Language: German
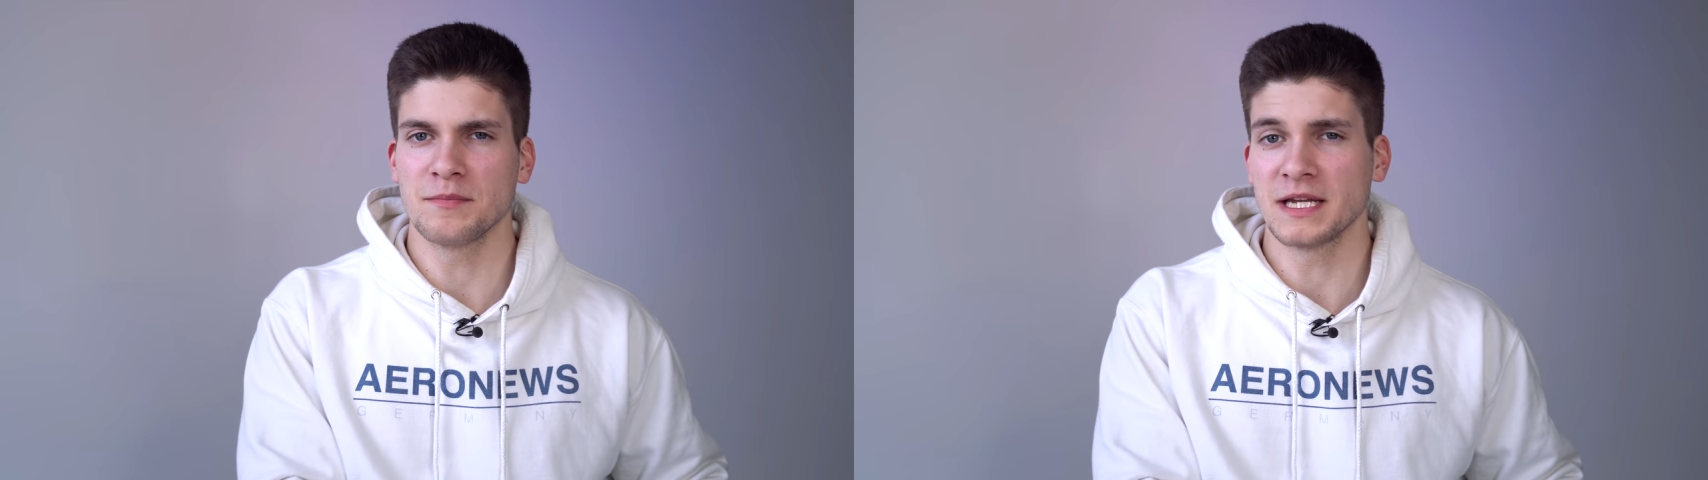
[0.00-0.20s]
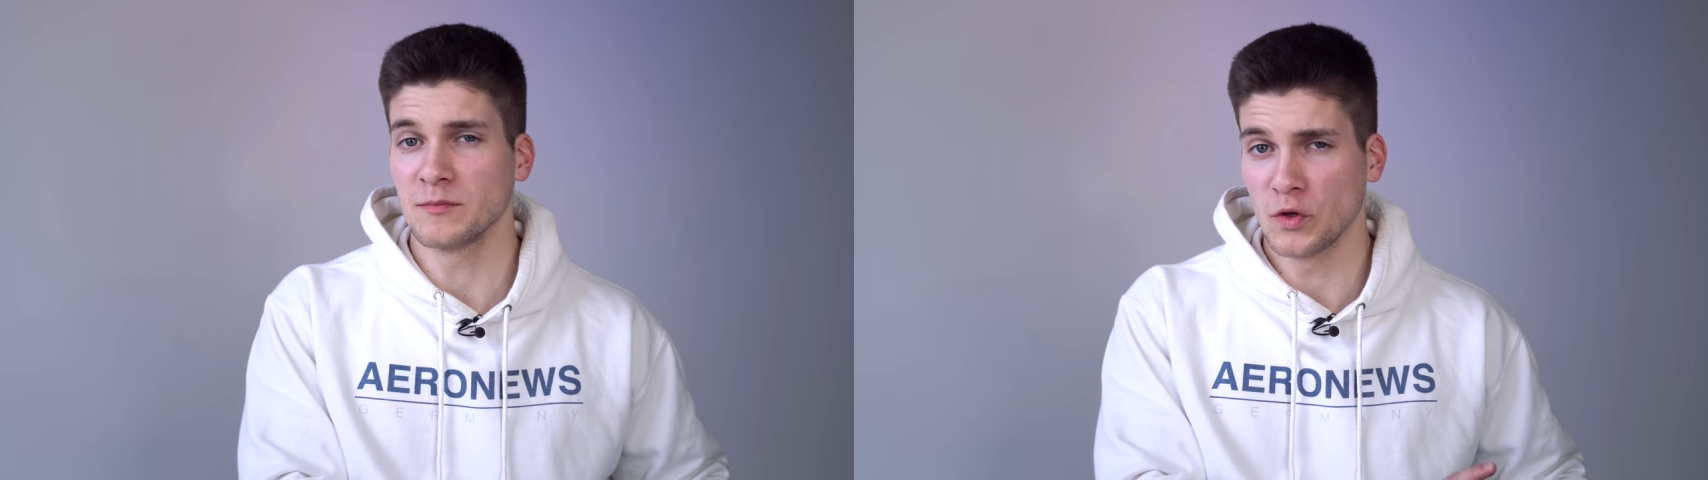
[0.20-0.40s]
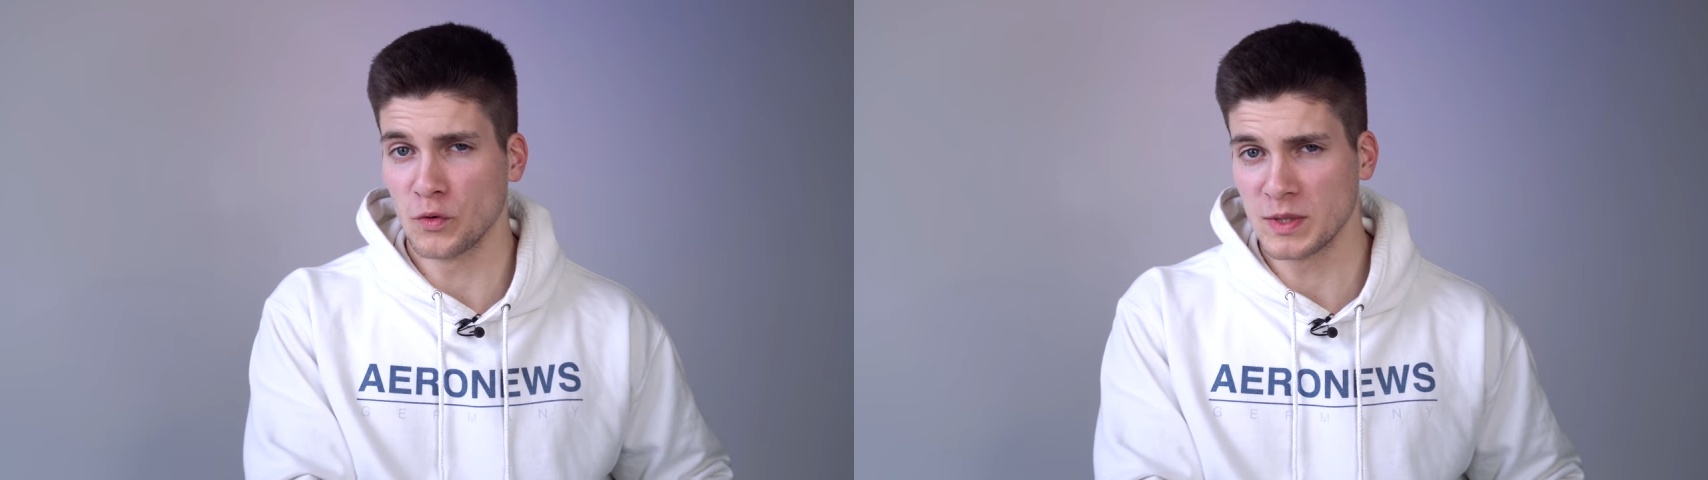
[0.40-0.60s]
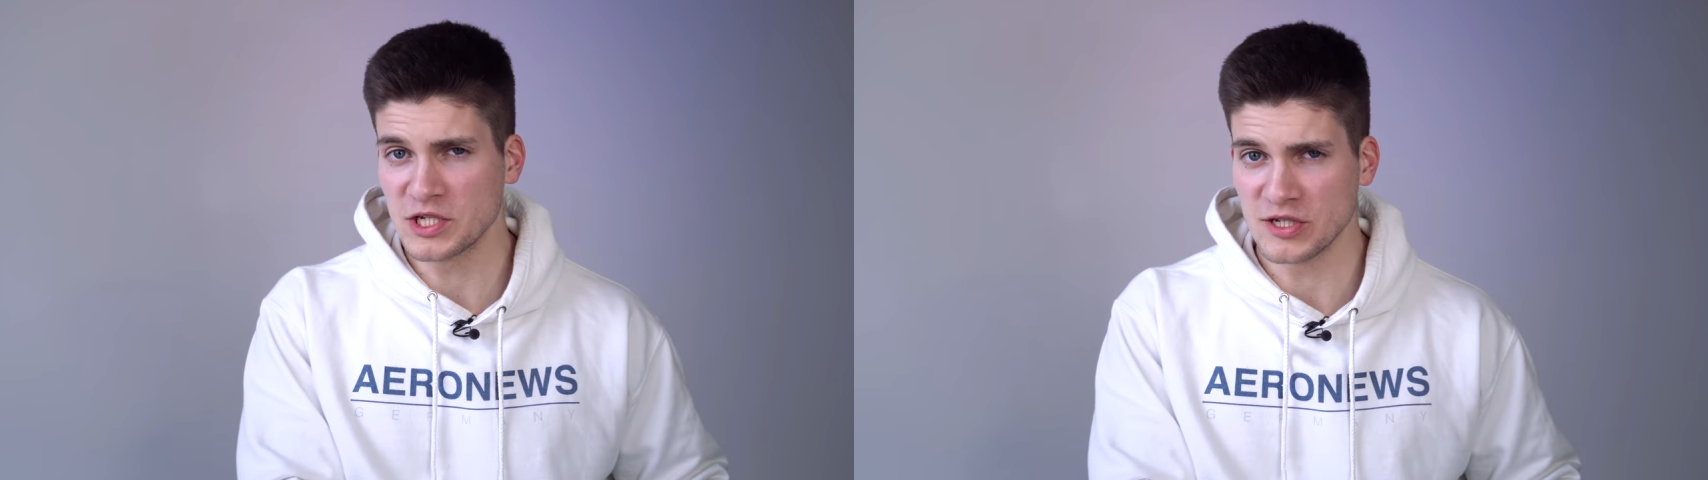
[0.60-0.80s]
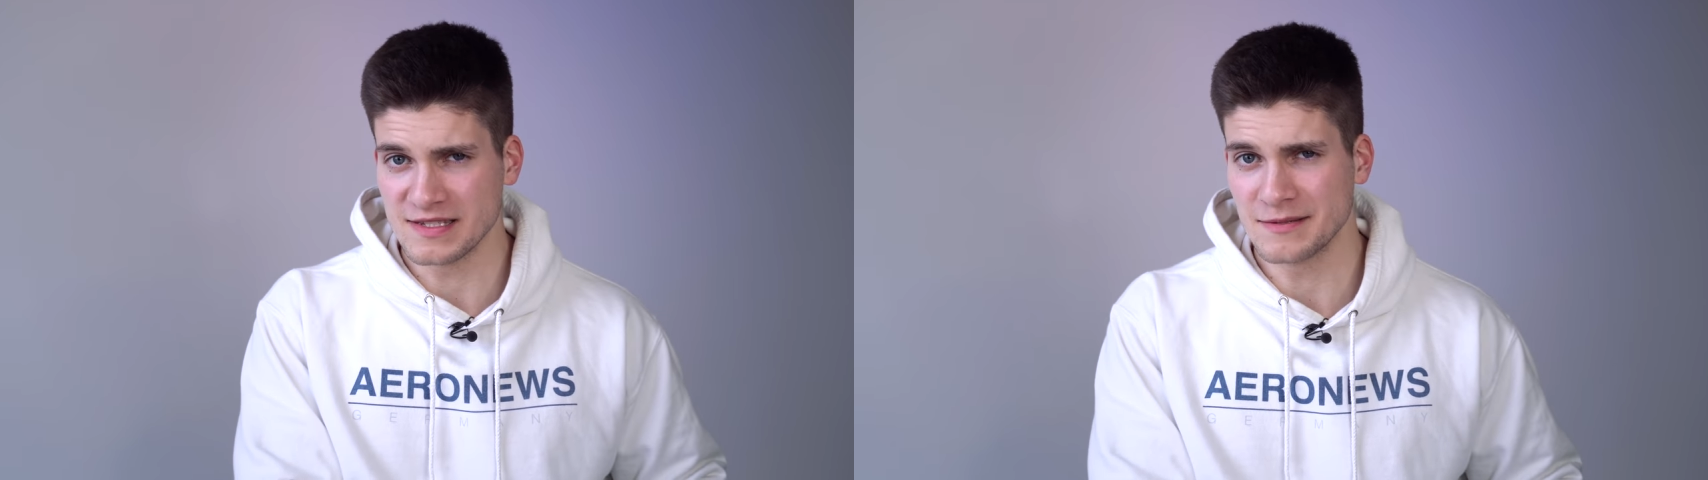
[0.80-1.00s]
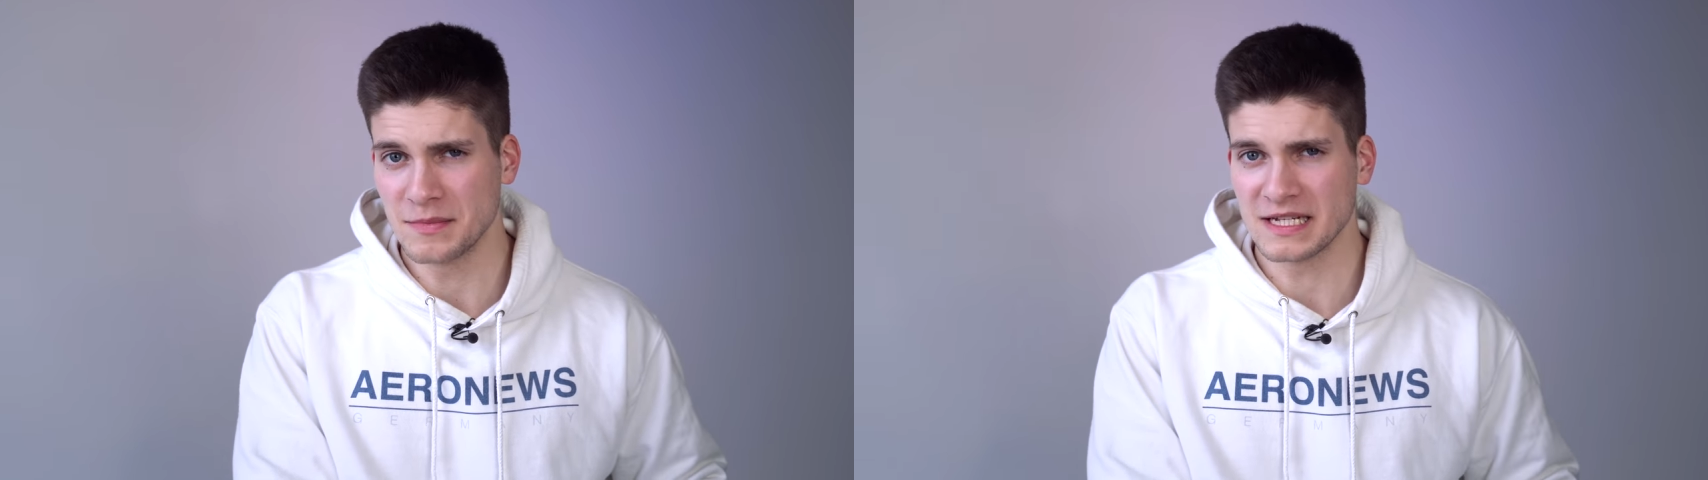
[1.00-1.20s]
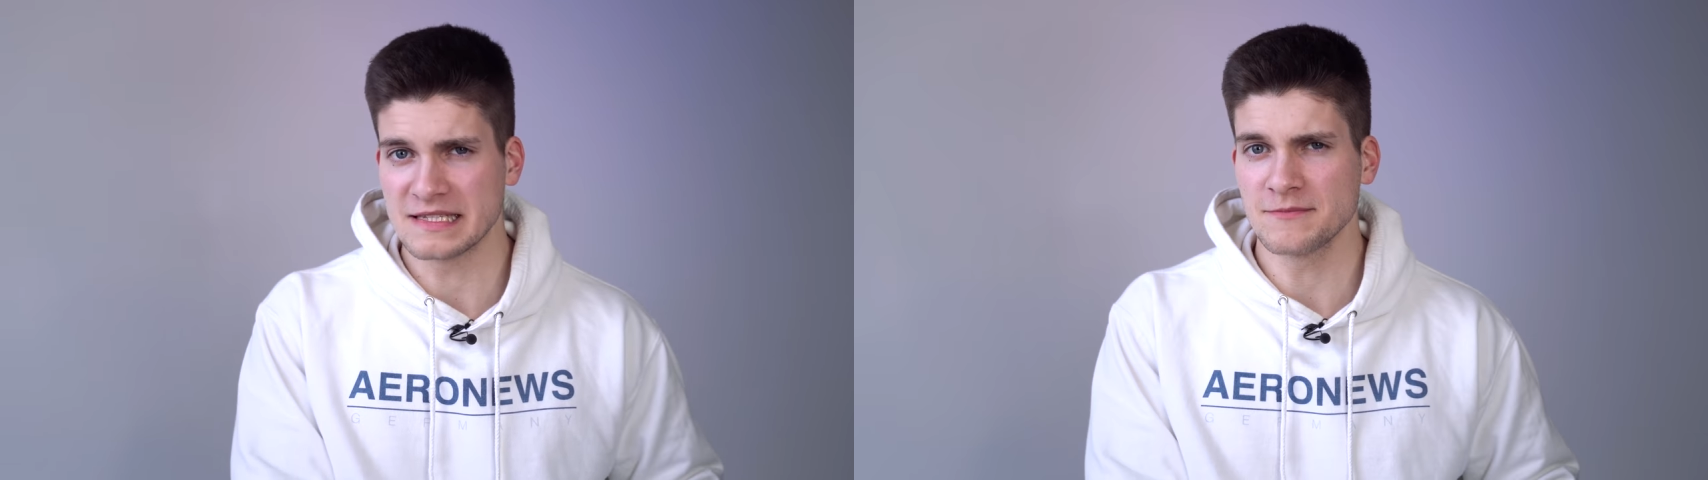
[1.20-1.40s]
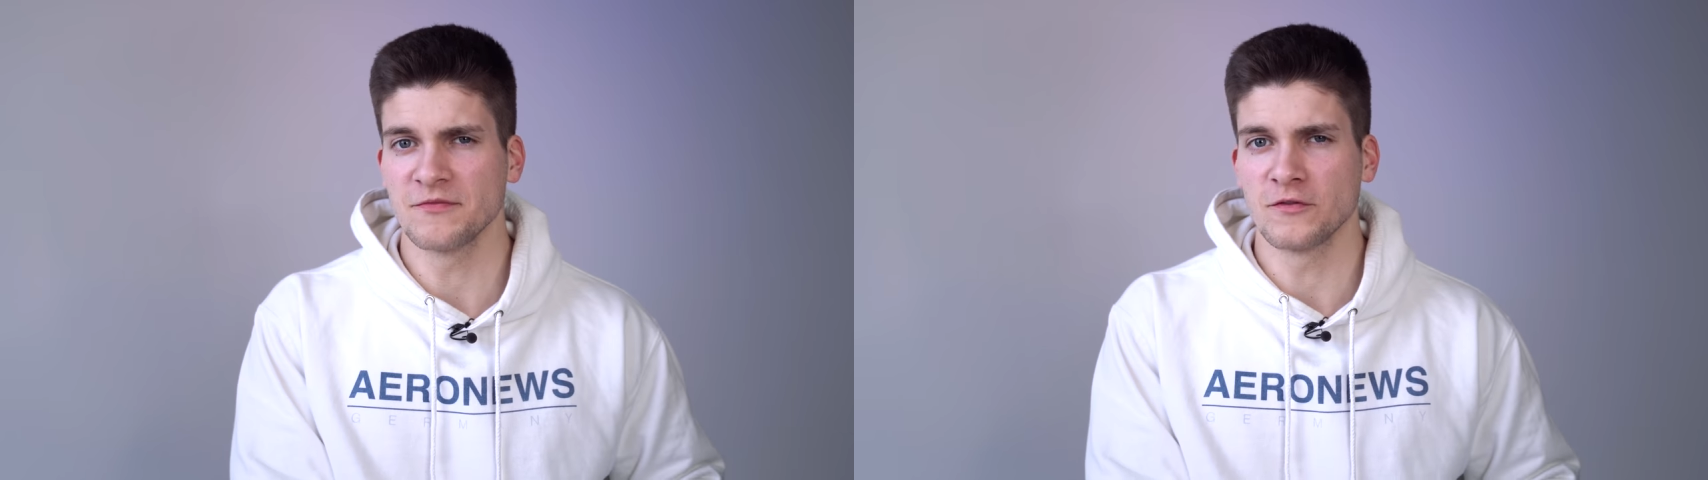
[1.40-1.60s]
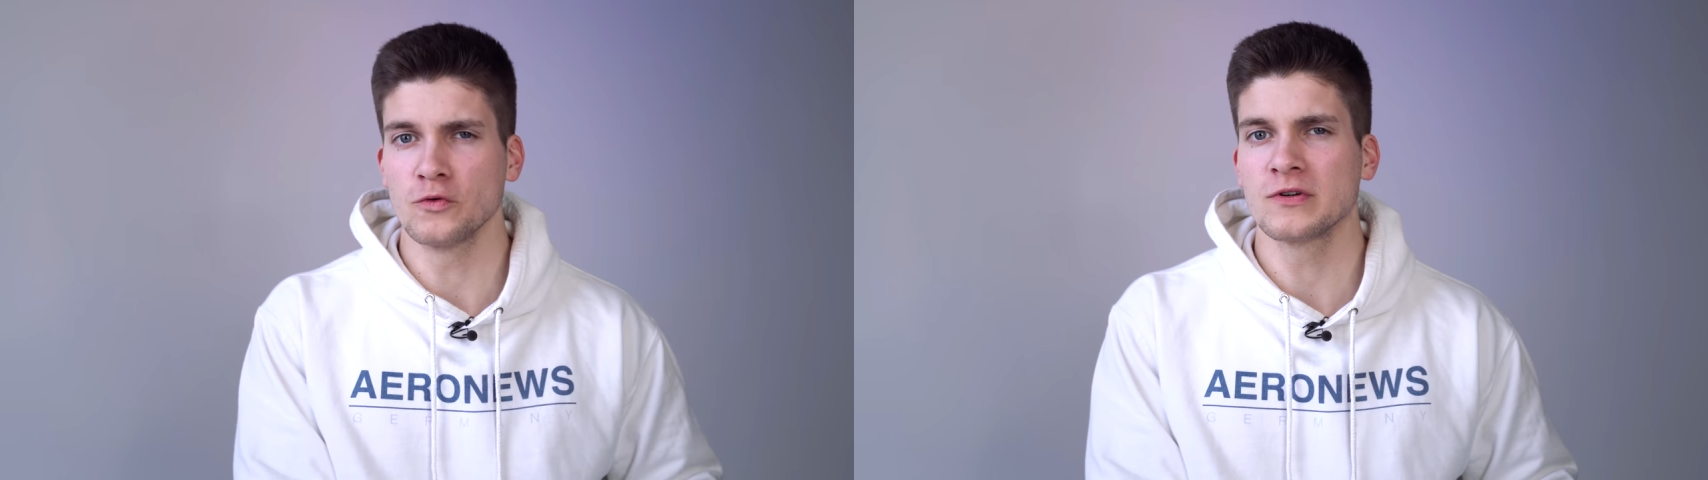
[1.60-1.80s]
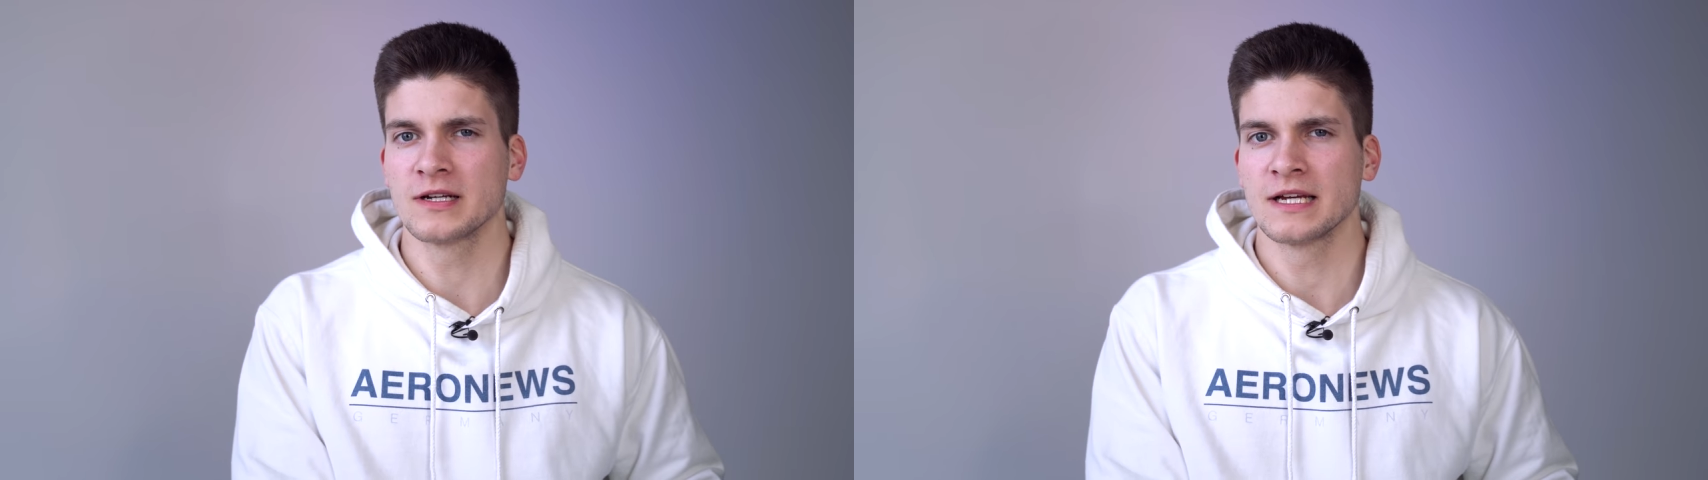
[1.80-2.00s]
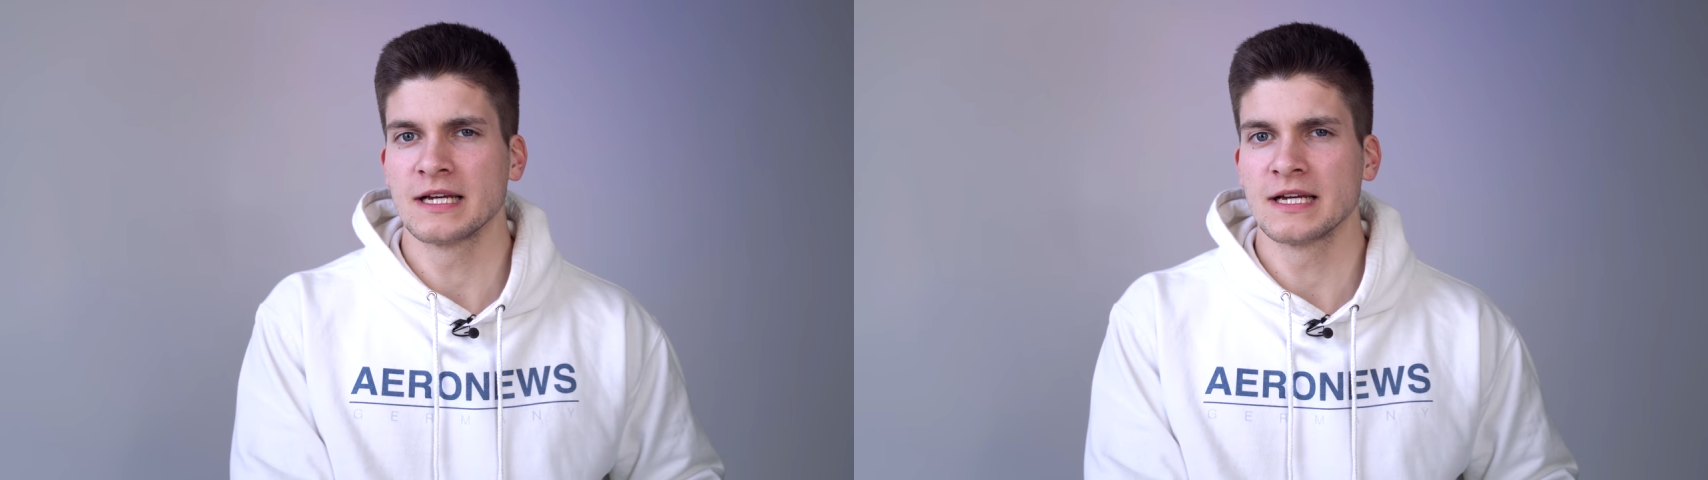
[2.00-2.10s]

bei dem Norwegian 787-Flug